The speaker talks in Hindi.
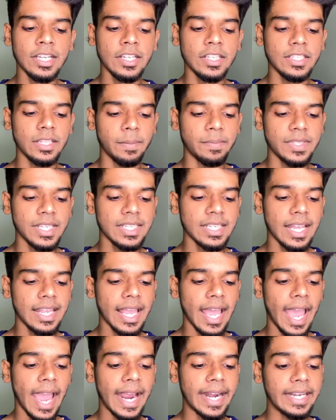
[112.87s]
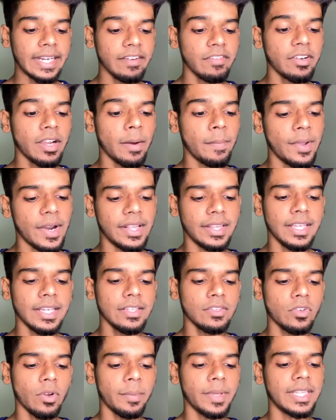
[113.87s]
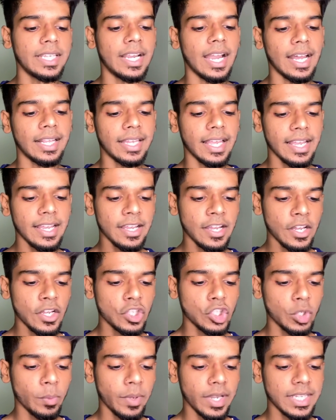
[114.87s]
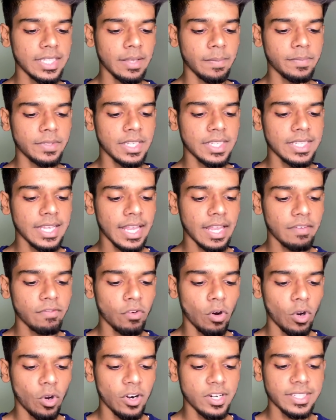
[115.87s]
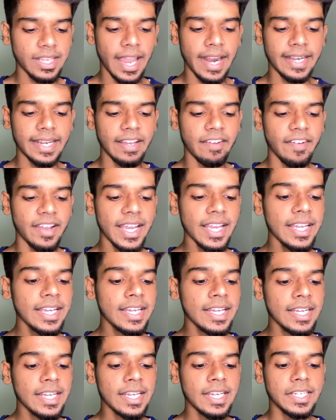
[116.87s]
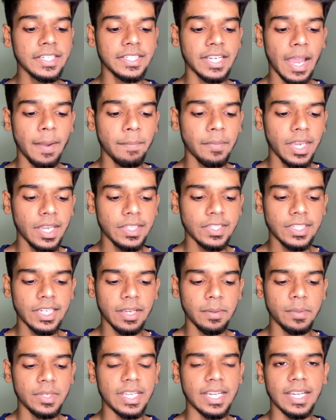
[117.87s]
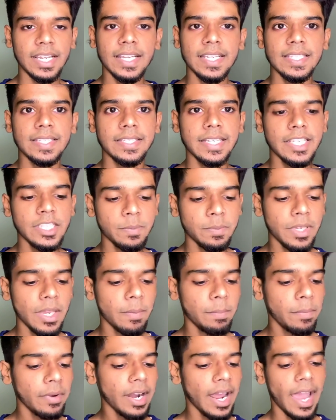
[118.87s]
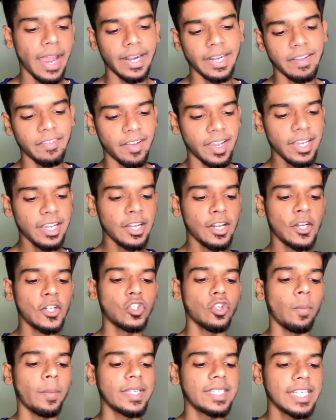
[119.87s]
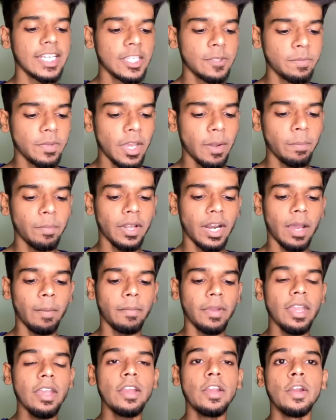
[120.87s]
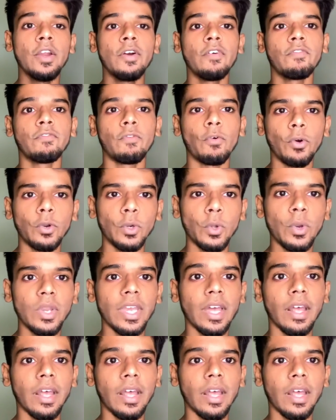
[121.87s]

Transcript: सबसे ज़्यादा एक्टिव कब रहते हैं सो तो हमें दिखाता है सो मेरे सबसे ज़्यादा फॉलोअर्स एक्टिव है शाम के छः बजे सिक्स पी पर एक्टिव है सो मैं सिक्स पी पर हमें फ़ोटो या